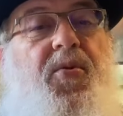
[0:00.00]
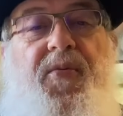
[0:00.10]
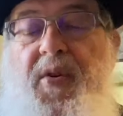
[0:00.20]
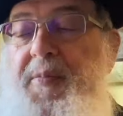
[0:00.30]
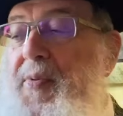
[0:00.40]

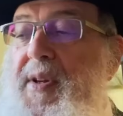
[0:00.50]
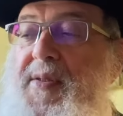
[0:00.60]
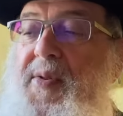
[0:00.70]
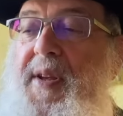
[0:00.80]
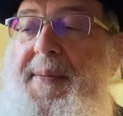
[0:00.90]
trouvait un peu
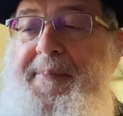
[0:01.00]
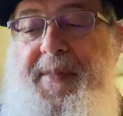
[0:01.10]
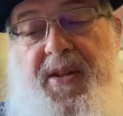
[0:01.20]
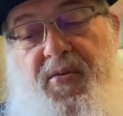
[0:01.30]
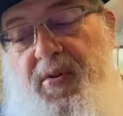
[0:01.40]
isolé.
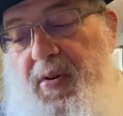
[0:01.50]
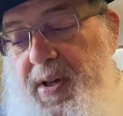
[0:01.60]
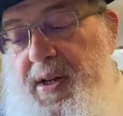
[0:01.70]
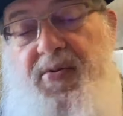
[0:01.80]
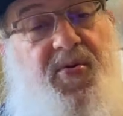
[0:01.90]
Et donc, en
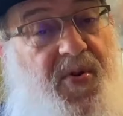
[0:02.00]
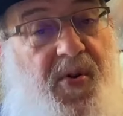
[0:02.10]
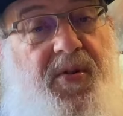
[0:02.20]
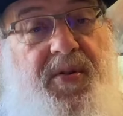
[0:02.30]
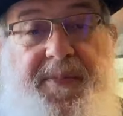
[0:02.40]
quelque
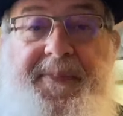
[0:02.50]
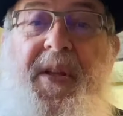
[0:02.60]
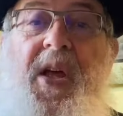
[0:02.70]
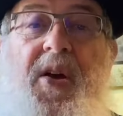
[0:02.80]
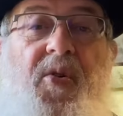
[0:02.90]
sorte,
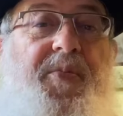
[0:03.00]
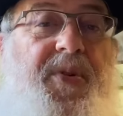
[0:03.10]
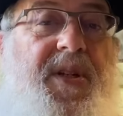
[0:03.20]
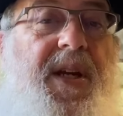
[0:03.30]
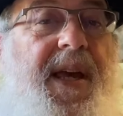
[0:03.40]
on peut
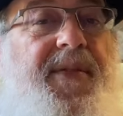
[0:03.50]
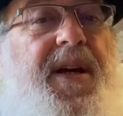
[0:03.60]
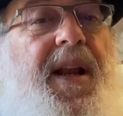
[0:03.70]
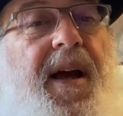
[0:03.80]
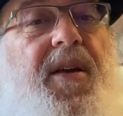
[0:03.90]
dire
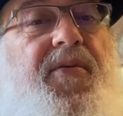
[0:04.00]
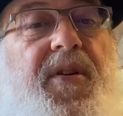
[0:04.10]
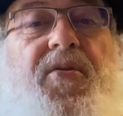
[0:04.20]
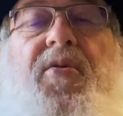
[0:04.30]
qu'avec l'arrivée du